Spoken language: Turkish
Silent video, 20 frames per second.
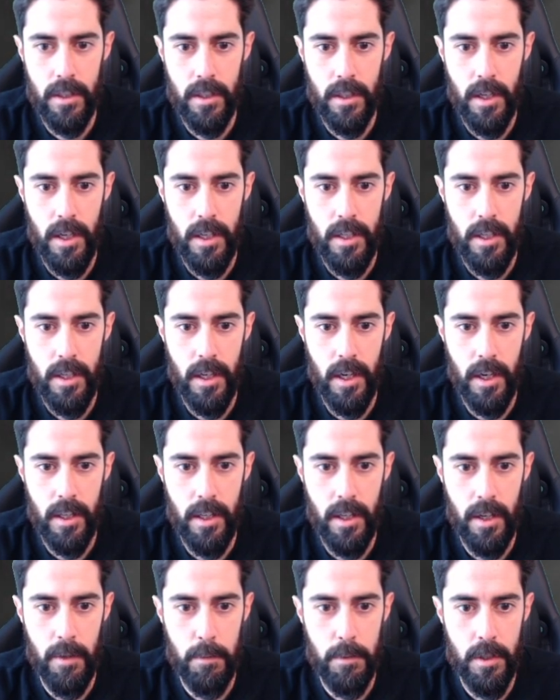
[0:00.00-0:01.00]
kadın
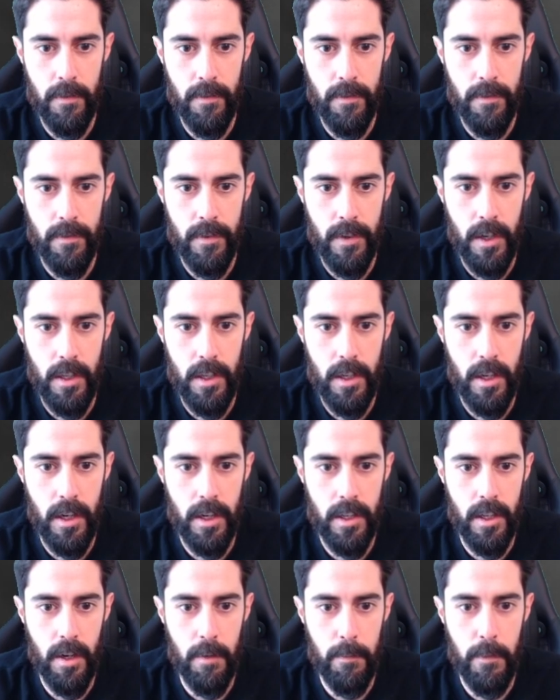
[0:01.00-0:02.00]
karakter yapacağım. Kadın
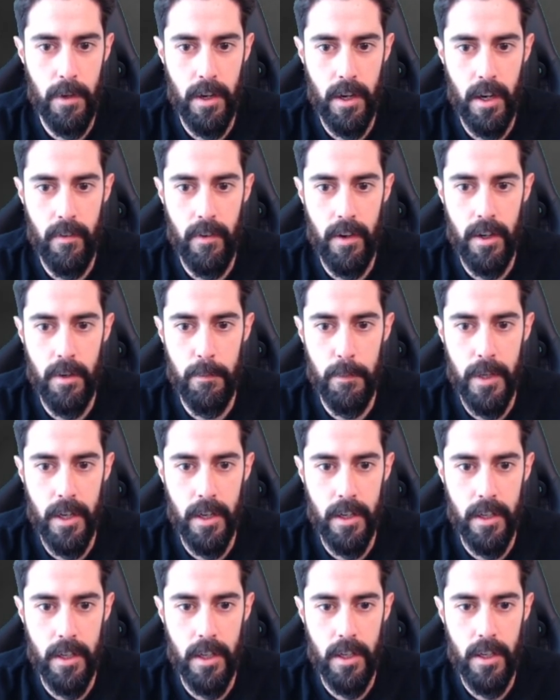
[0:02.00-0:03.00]
karakter yapmaya karar verdim bir
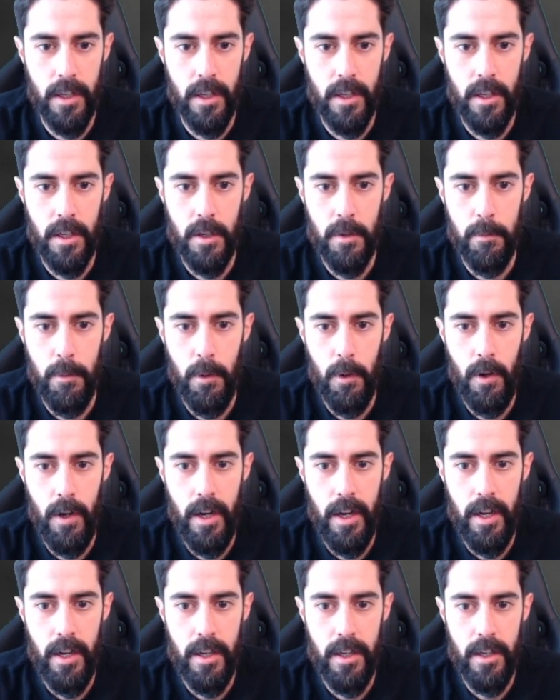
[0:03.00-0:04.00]
anda.
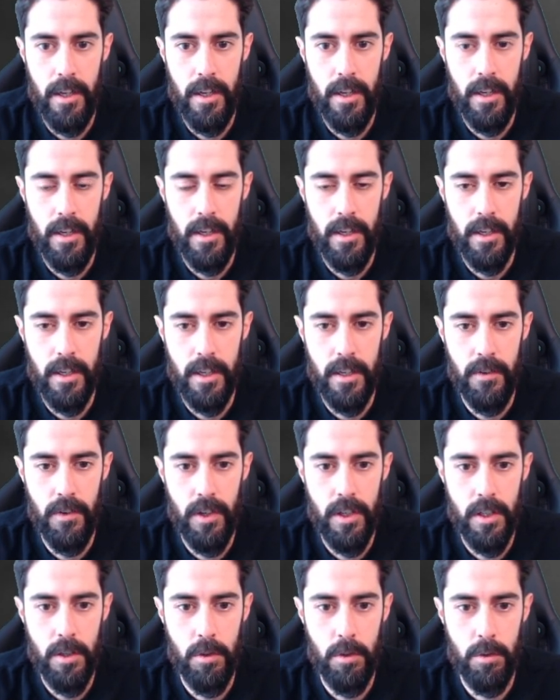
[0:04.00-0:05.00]
Böyle e,
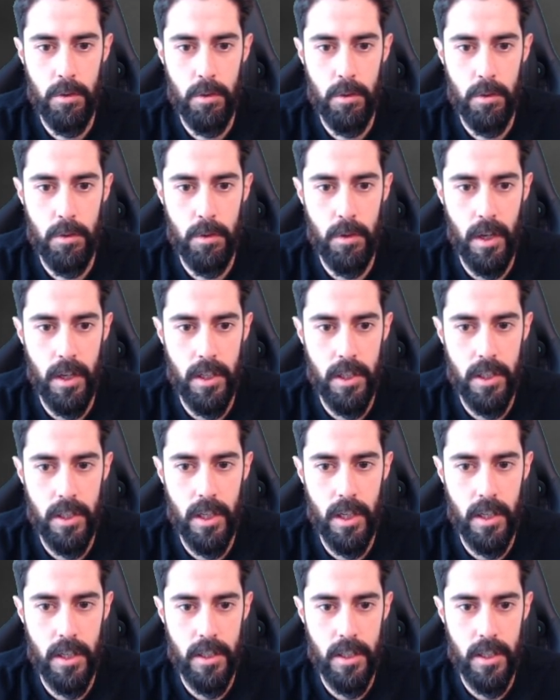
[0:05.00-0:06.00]
kıvırcık uzun saç,
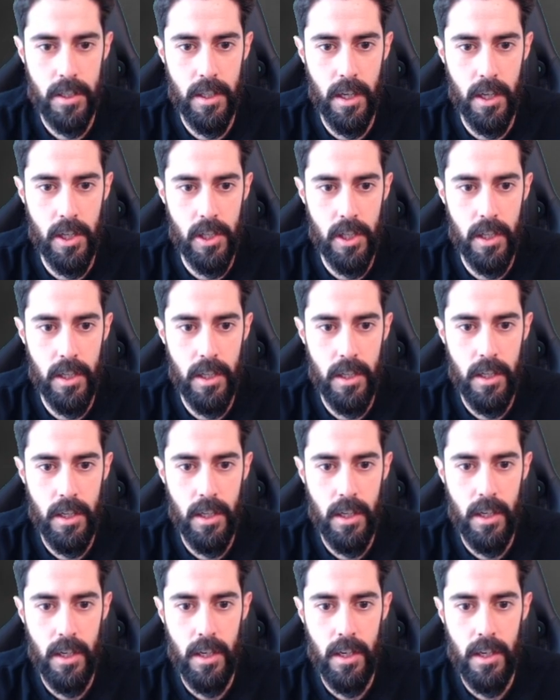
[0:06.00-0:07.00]
şey kısa saçlı.
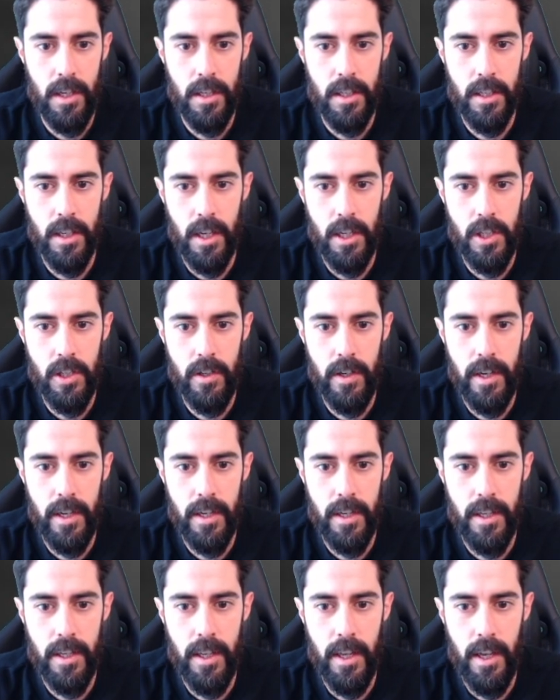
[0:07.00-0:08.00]
Saç
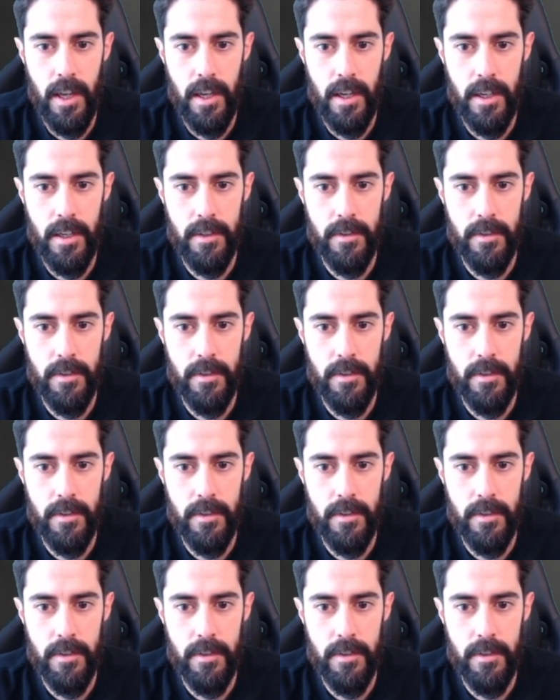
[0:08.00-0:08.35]
rengi de